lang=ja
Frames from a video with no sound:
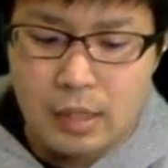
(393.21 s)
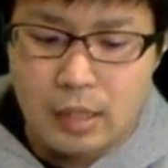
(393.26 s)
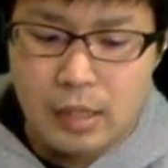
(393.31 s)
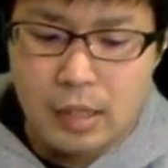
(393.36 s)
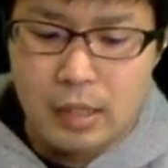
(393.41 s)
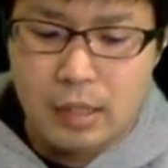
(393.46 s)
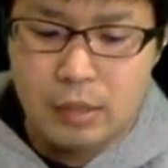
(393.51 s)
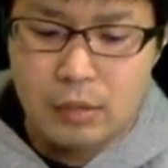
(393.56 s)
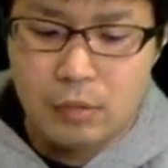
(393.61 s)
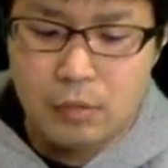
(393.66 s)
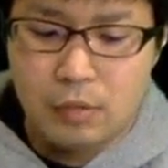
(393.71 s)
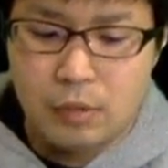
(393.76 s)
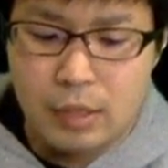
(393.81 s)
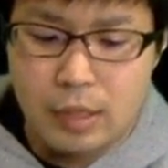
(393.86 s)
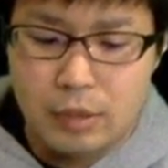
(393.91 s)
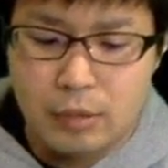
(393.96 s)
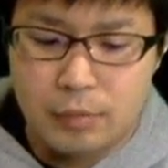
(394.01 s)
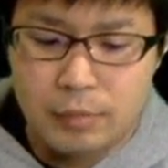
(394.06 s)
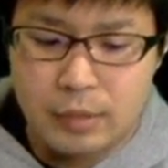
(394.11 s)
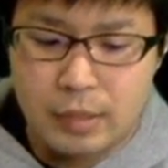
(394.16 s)
A の
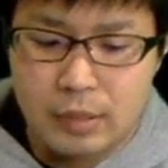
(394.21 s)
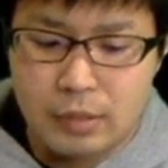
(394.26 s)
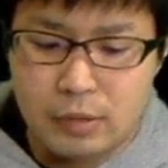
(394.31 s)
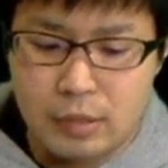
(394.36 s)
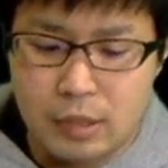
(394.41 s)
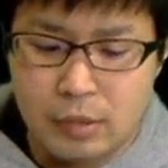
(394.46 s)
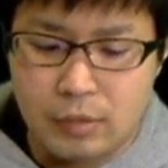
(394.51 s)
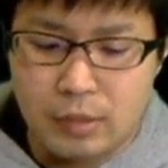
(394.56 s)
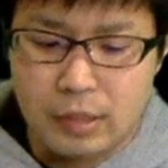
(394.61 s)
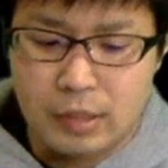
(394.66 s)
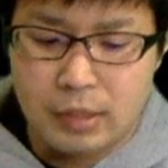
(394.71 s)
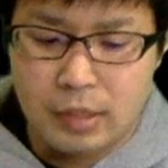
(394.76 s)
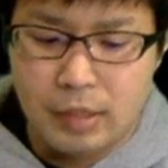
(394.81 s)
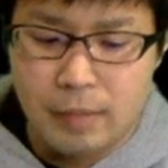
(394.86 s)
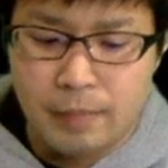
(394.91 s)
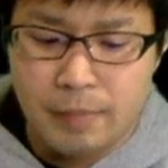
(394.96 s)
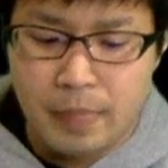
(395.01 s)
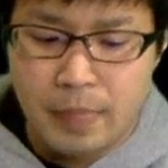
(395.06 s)
N プラス2とかですね。